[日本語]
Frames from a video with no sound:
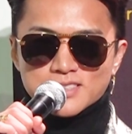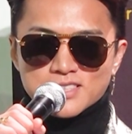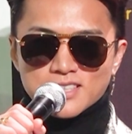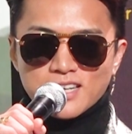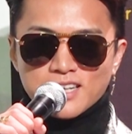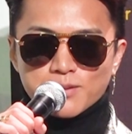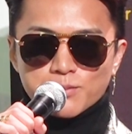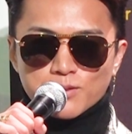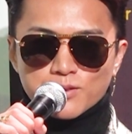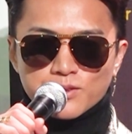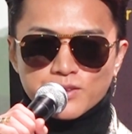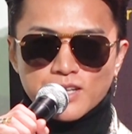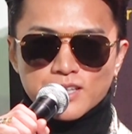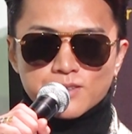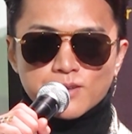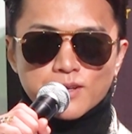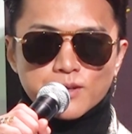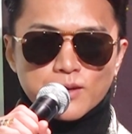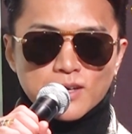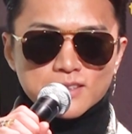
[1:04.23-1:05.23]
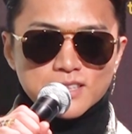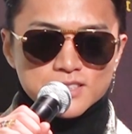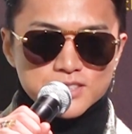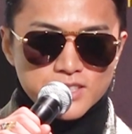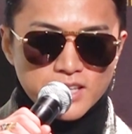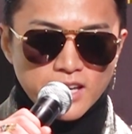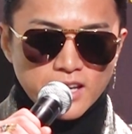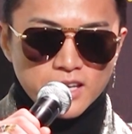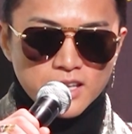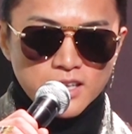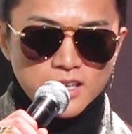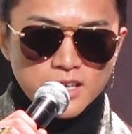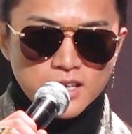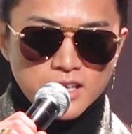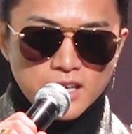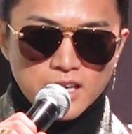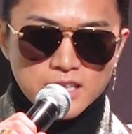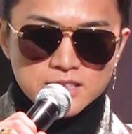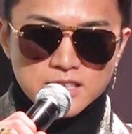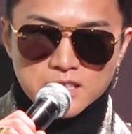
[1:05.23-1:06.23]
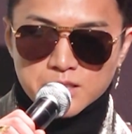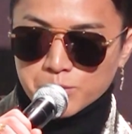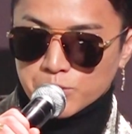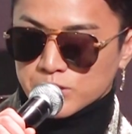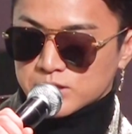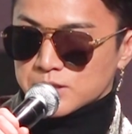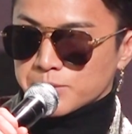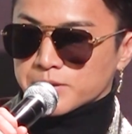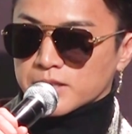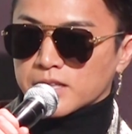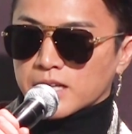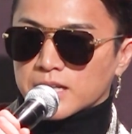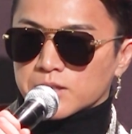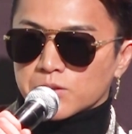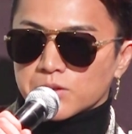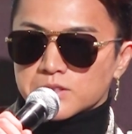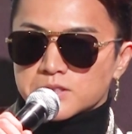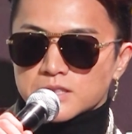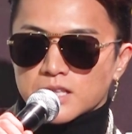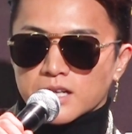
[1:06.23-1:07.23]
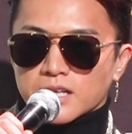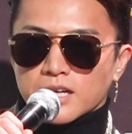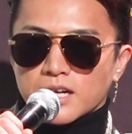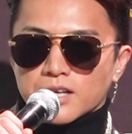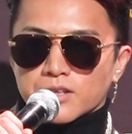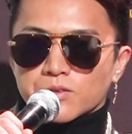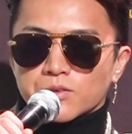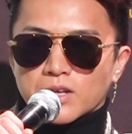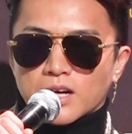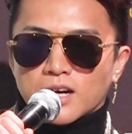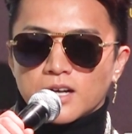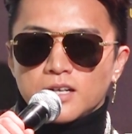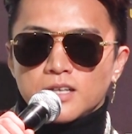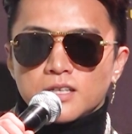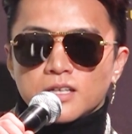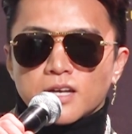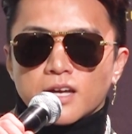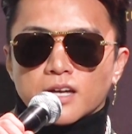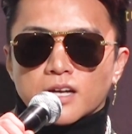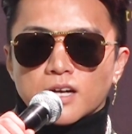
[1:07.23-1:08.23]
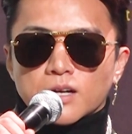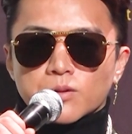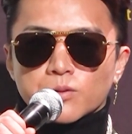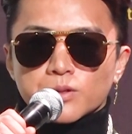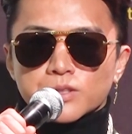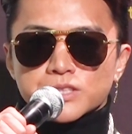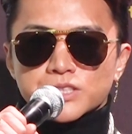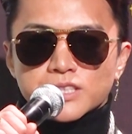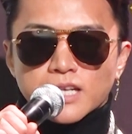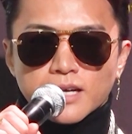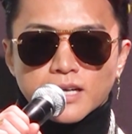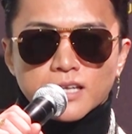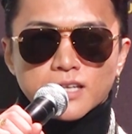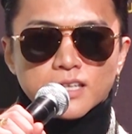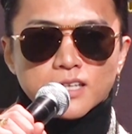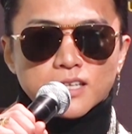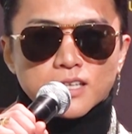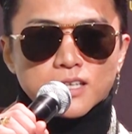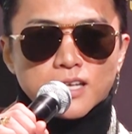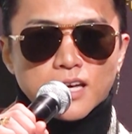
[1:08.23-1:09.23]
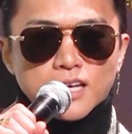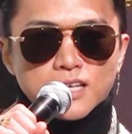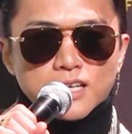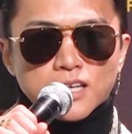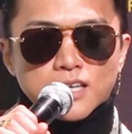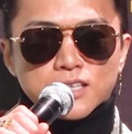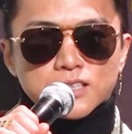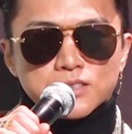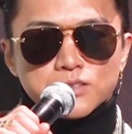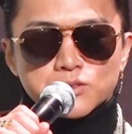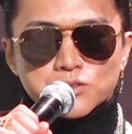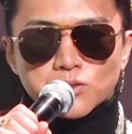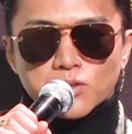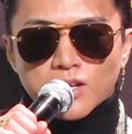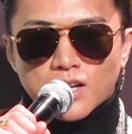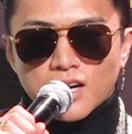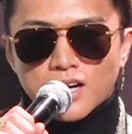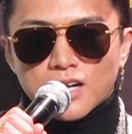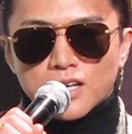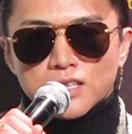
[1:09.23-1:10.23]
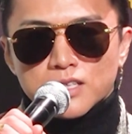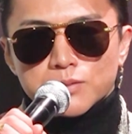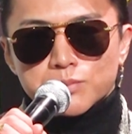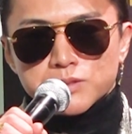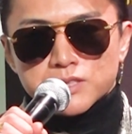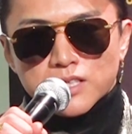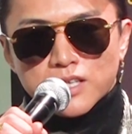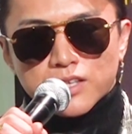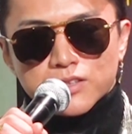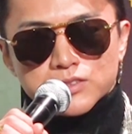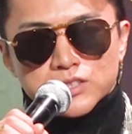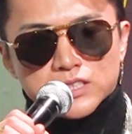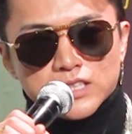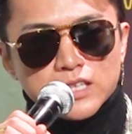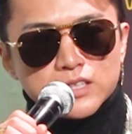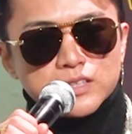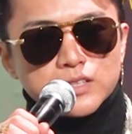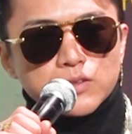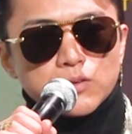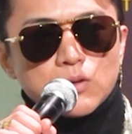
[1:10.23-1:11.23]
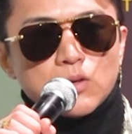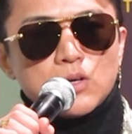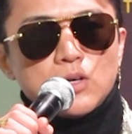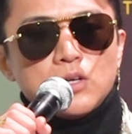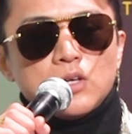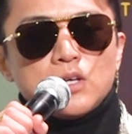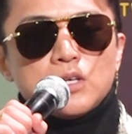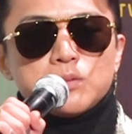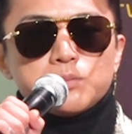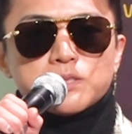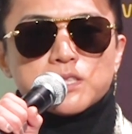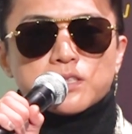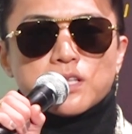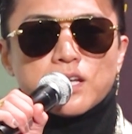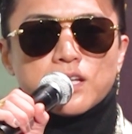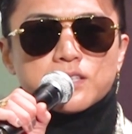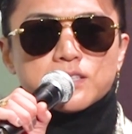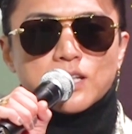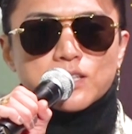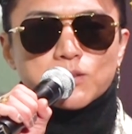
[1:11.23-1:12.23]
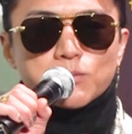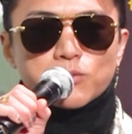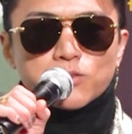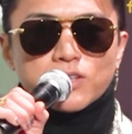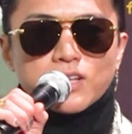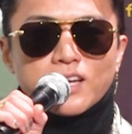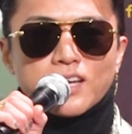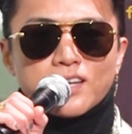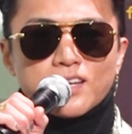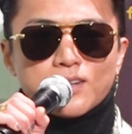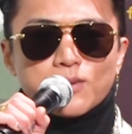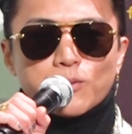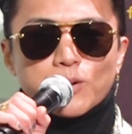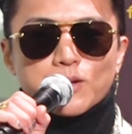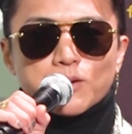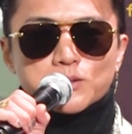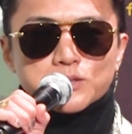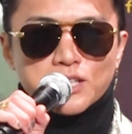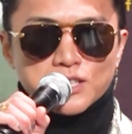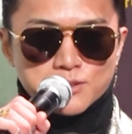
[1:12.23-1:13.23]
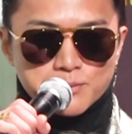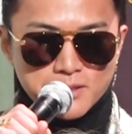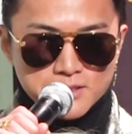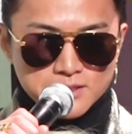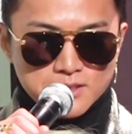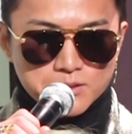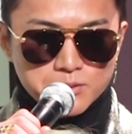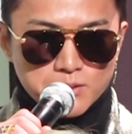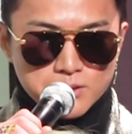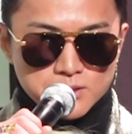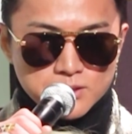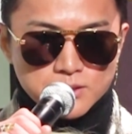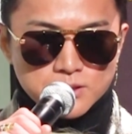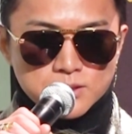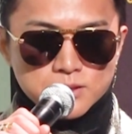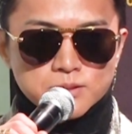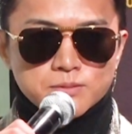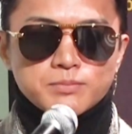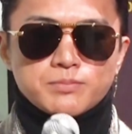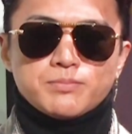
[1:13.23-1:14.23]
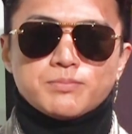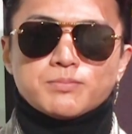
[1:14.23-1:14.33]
しっかり僕の役割を果たして、さっきも言ったみたいに後につなげられるような、かっこいい試合、入場から見せれる試合っていうのを見せていきたいと思うんで、応援よろしくお願いします。ありがとうございます。